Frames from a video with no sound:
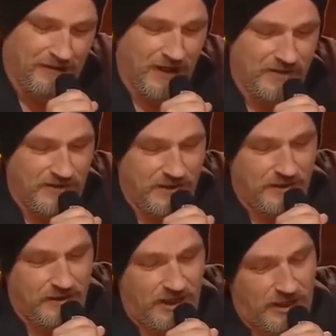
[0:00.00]
Ich weiß es
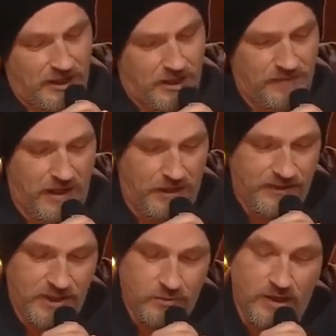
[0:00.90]
nicht, denn ich
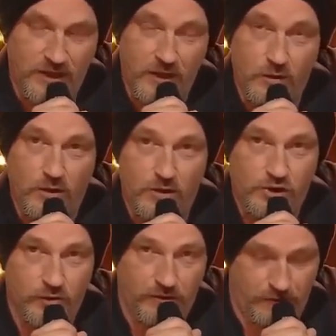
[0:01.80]
behalte diese
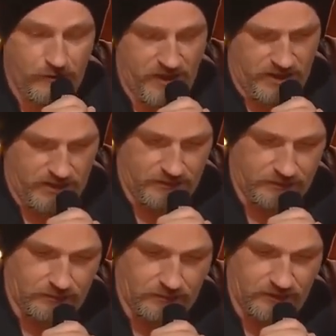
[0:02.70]
Überlegungen schön für mich.
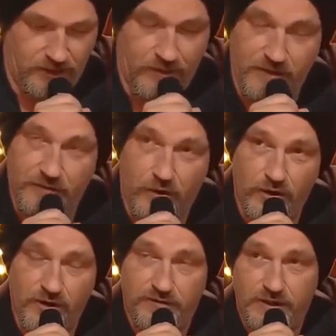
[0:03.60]
Denn meine
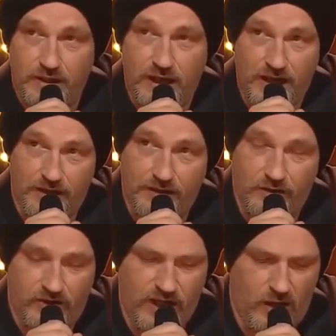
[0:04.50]
Freundin fährt
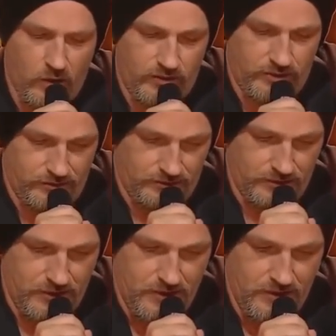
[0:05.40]
leicht aus der Haut.
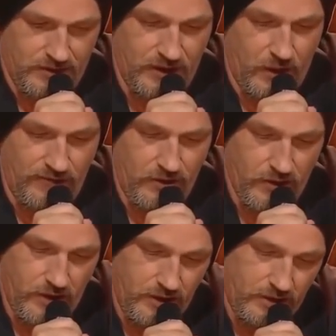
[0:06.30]
Genau wie
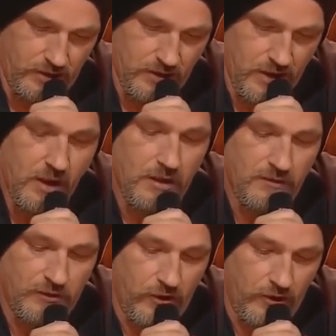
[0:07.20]
neulich.
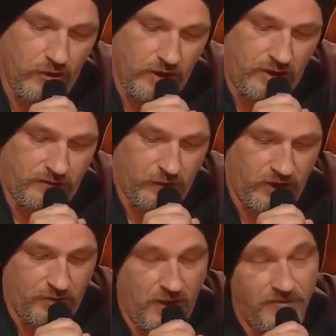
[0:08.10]
Freundin und ich
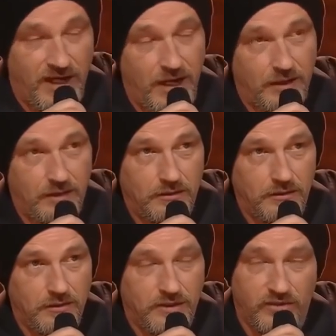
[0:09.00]
fuhren in meinem Wagen,
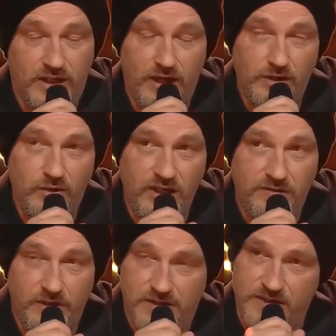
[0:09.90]
das Radio
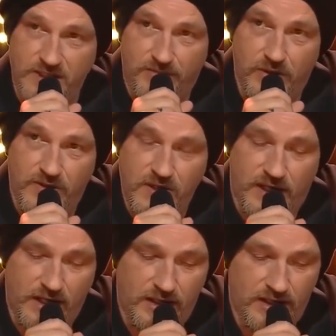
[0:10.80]
lief, als sie
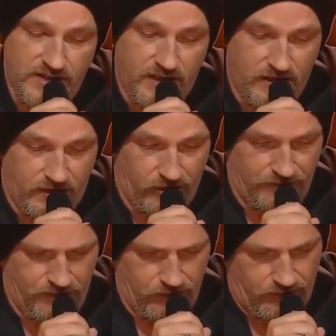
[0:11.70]
plötzlich einen anderen
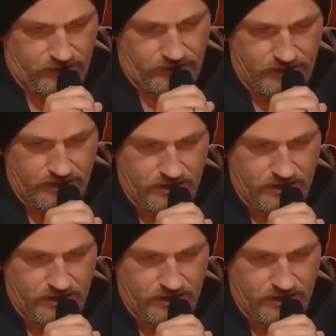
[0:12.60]
Senderknopf drückte.